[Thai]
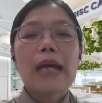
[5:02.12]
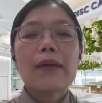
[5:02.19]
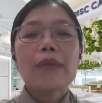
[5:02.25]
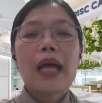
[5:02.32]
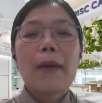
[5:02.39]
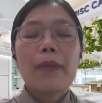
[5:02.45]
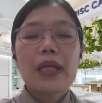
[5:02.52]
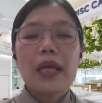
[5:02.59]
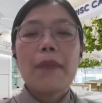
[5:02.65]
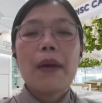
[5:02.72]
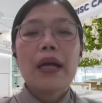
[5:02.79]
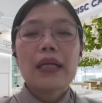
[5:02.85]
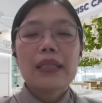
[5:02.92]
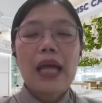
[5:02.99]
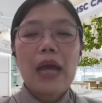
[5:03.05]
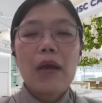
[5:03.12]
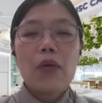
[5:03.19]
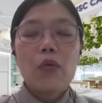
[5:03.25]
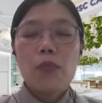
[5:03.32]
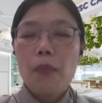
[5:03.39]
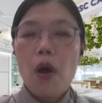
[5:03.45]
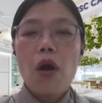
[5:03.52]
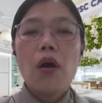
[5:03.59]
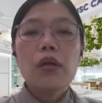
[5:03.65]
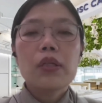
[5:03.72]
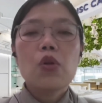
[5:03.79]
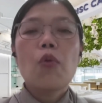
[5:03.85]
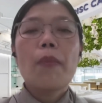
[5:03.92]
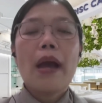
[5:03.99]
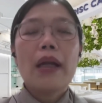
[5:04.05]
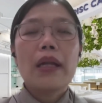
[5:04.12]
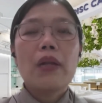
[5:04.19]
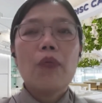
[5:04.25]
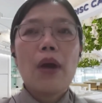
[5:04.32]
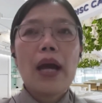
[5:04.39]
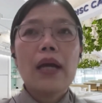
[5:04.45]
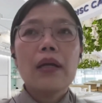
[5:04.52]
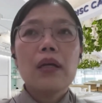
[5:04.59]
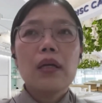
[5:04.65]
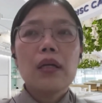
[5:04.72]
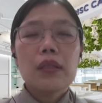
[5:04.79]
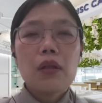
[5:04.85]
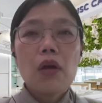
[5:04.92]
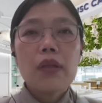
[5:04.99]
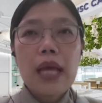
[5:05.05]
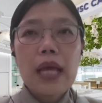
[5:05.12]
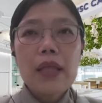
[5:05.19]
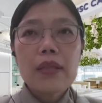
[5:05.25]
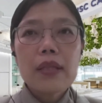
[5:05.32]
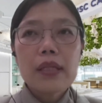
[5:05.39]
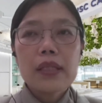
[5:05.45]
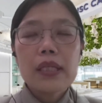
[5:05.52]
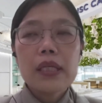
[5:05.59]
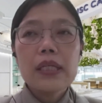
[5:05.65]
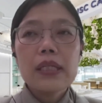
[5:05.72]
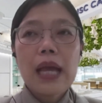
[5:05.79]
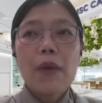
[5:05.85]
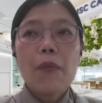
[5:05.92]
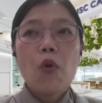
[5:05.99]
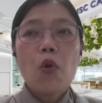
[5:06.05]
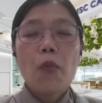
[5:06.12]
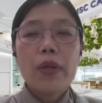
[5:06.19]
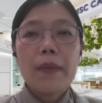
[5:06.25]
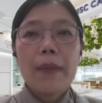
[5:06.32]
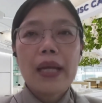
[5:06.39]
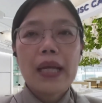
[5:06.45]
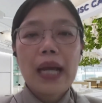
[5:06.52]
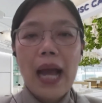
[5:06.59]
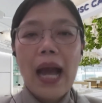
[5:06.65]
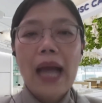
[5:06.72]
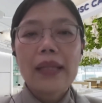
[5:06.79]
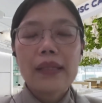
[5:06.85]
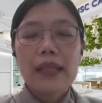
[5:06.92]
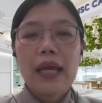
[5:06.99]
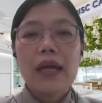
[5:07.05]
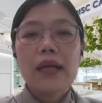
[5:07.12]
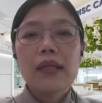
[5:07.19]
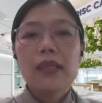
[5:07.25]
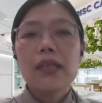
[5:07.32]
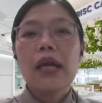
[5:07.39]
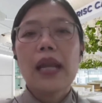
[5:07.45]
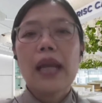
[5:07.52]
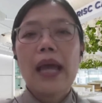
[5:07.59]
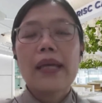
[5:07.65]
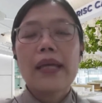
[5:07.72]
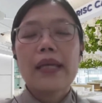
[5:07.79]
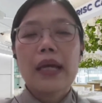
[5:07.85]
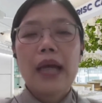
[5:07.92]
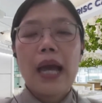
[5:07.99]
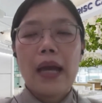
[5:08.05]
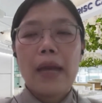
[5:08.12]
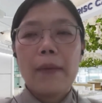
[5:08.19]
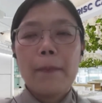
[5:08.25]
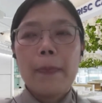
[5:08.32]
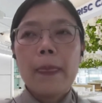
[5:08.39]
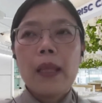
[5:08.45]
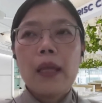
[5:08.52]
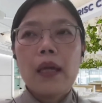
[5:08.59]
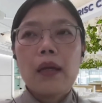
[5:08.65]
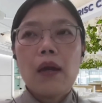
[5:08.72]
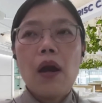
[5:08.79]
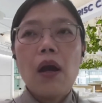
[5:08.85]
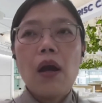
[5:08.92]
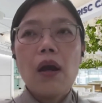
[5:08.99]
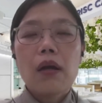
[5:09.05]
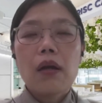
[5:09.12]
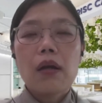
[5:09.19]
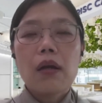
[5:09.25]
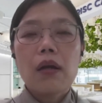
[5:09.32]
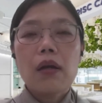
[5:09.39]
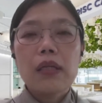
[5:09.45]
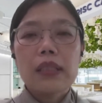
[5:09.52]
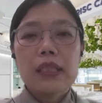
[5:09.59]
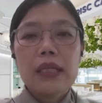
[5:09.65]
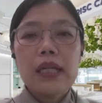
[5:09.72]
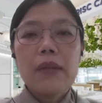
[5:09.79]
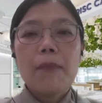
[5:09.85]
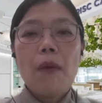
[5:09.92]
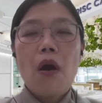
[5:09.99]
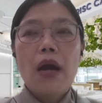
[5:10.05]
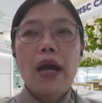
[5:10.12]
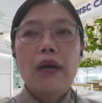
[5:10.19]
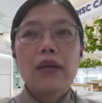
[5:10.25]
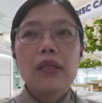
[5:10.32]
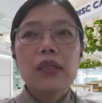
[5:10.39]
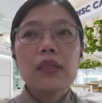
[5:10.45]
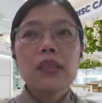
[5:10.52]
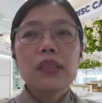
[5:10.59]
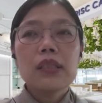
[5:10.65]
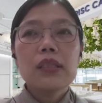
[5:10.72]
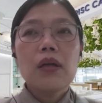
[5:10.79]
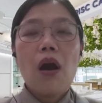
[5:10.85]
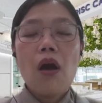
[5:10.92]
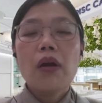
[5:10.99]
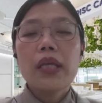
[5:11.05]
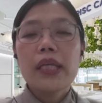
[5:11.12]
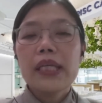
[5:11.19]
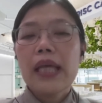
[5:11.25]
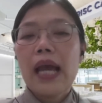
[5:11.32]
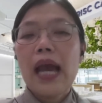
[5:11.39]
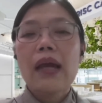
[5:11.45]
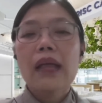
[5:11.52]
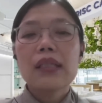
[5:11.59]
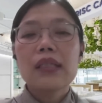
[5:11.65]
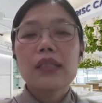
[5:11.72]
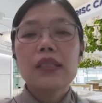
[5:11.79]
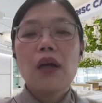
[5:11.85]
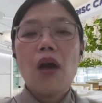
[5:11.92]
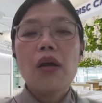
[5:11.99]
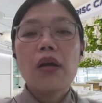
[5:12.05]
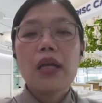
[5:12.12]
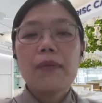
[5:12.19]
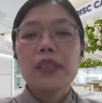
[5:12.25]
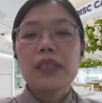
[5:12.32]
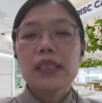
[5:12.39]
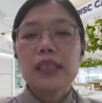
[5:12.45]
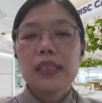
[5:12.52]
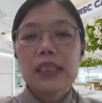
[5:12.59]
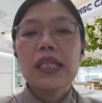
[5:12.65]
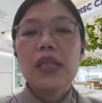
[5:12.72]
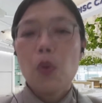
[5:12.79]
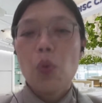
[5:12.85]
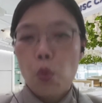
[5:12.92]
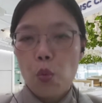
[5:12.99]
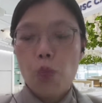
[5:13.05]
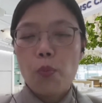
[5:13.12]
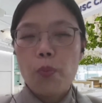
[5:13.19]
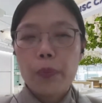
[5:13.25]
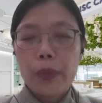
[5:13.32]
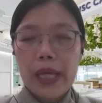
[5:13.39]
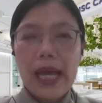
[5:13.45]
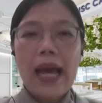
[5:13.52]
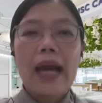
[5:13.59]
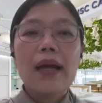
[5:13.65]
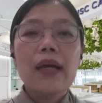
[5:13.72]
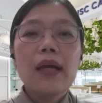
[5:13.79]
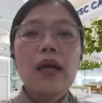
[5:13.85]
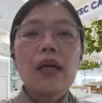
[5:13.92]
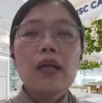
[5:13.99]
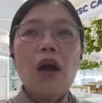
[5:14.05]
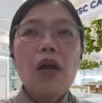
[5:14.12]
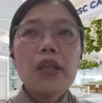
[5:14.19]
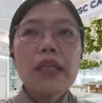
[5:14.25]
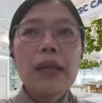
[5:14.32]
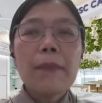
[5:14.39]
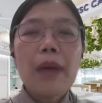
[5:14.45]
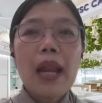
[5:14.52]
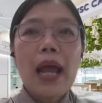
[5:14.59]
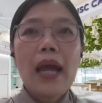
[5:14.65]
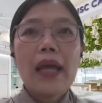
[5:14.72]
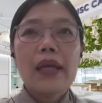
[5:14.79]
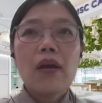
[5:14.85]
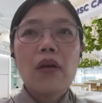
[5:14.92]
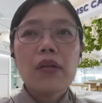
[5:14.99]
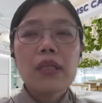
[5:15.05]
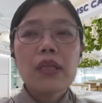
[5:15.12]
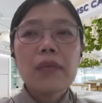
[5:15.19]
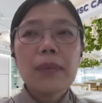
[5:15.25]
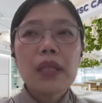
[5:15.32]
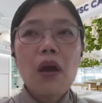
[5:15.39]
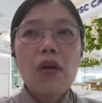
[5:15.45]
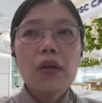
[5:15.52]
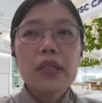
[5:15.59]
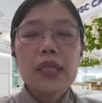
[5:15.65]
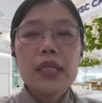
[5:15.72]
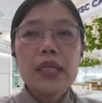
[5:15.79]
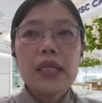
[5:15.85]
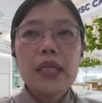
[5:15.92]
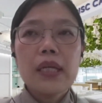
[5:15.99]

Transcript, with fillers: กับทางพยาบาลกับทางคุณหมอที่โรงพยาบาลเลยว่า ตอนนี้สิ่งที่ทางโรงพยาบาลขาดเนี่ยคืออะไรอะค่ะก็ก็อย่างที่บอกค่ะก็คือห้อง ER คือห้อง Emergency Room นะคะห้องนี้ทำอะไรห้องนี้ก็เป็นห้องที่